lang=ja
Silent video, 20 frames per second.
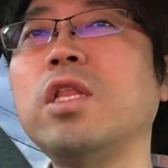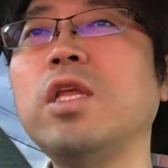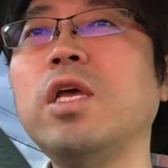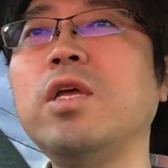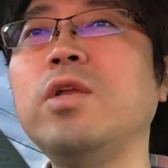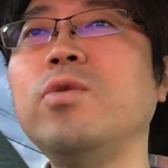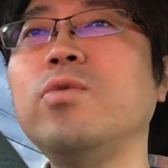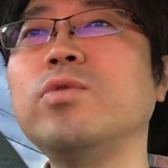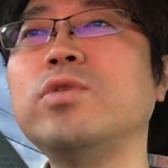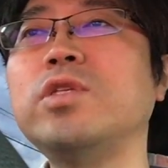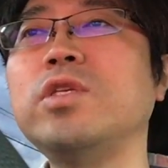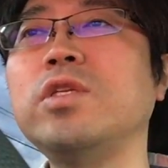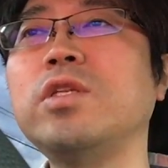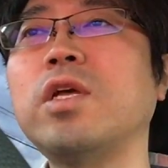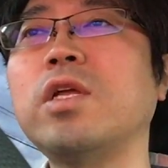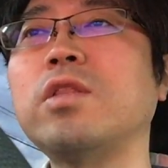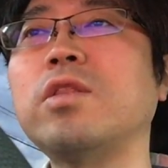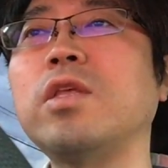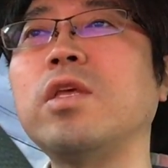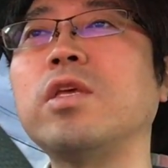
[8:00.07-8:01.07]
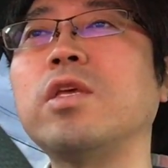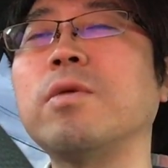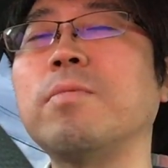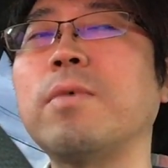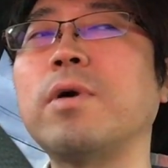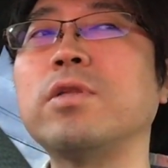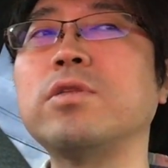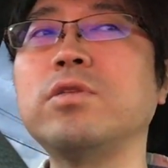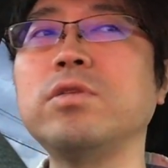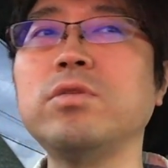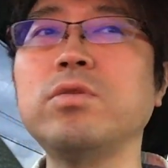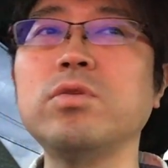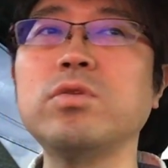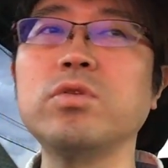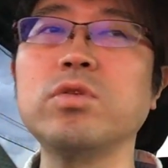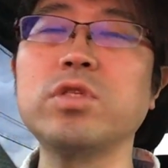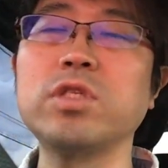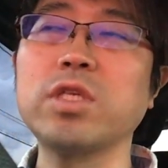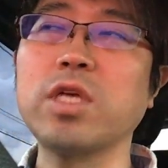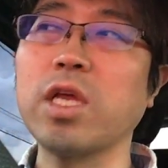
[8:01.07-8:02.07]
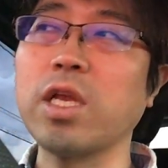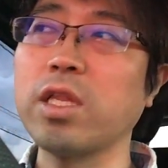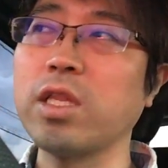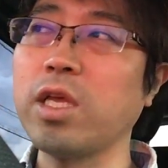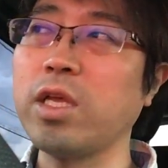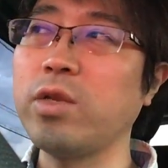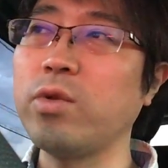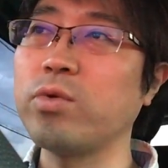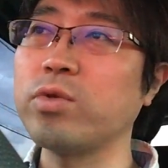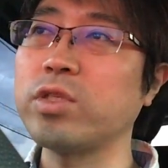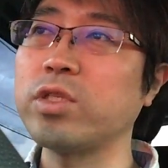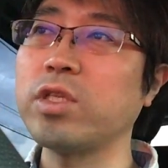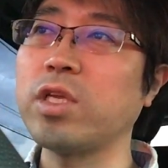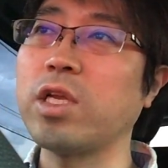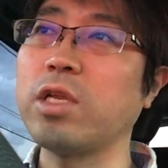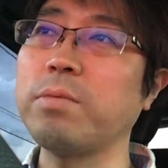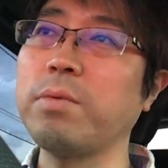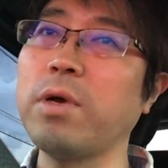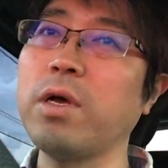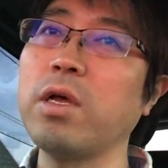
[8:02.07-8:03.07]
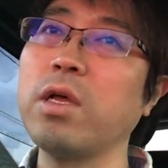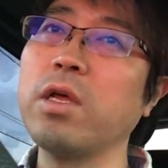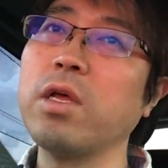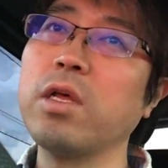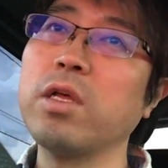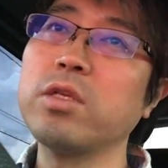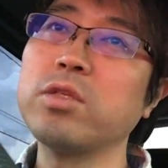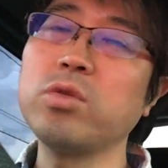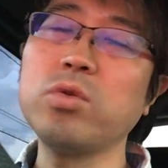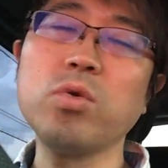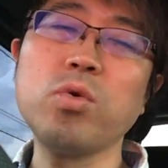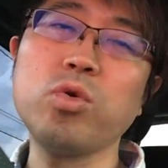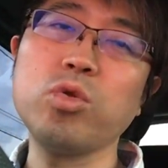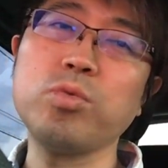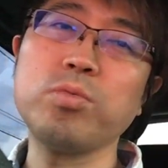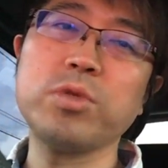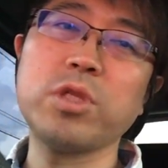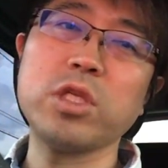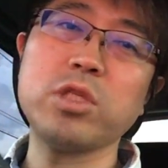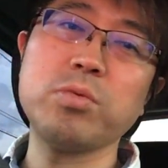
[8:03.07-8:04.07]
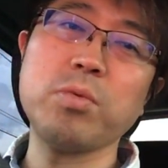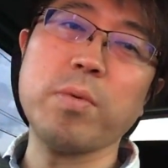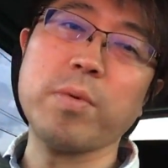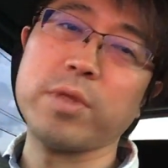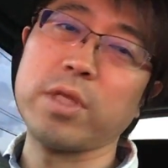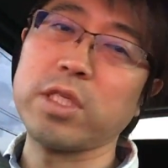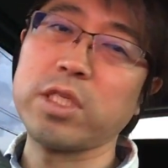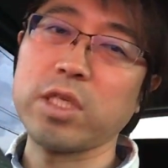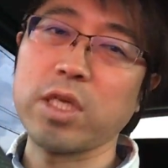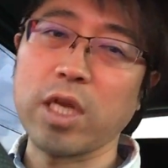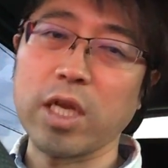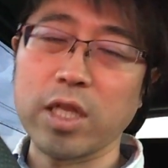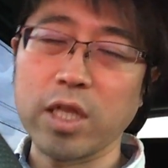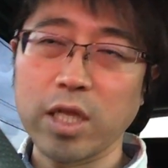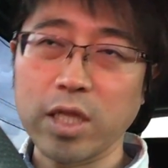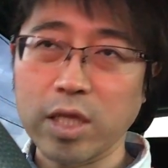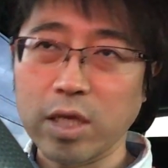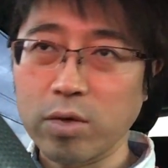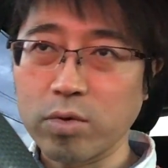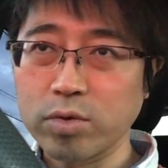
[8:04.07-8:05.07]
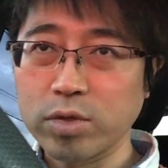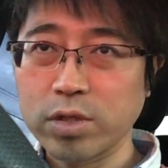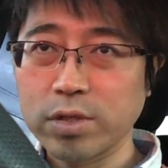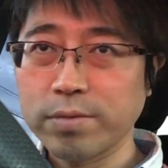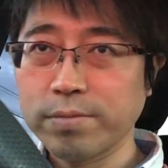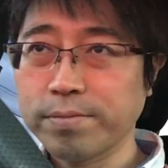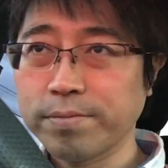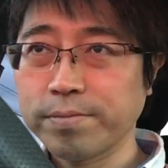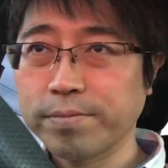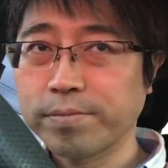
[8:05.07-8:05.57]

らない両親になっていけば、ずっと叱らない両親であればその子供たちもまた叱らないだろうし、